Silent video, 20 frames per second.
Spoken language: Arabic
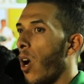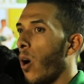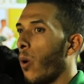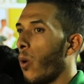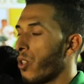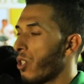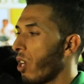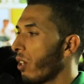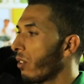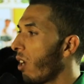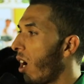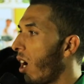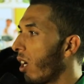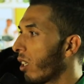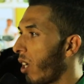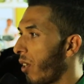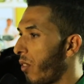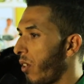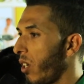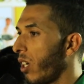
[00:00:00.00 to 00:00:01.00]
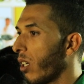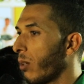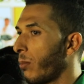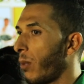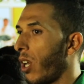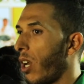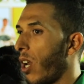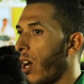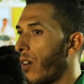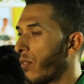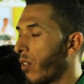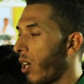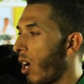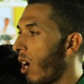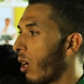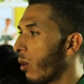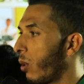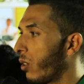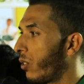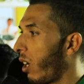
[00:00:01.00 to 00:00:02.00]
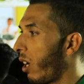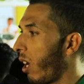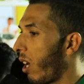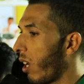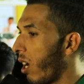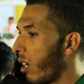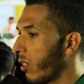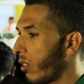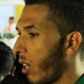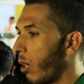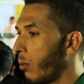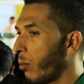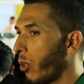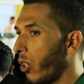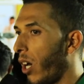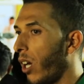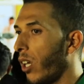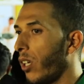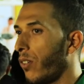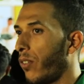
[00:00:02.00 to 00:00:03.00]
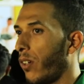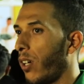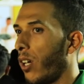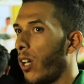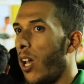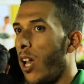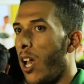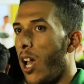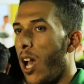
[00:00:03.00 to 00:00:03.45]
وجدنا الكثير من الأفكار والتيارات المنحرفة